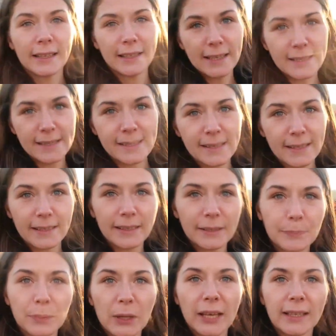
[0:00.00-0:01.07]
Jest e,
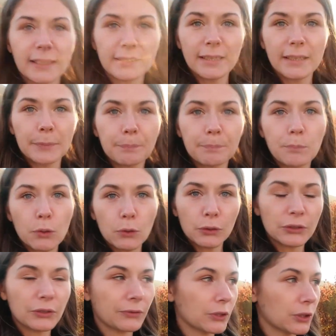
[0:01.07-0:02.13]
piękny
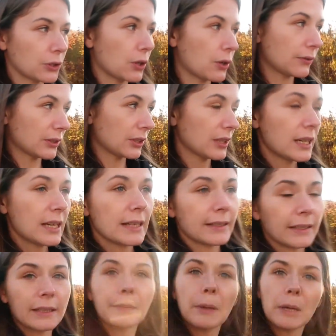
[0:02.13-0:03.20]
punkt widokowy, taki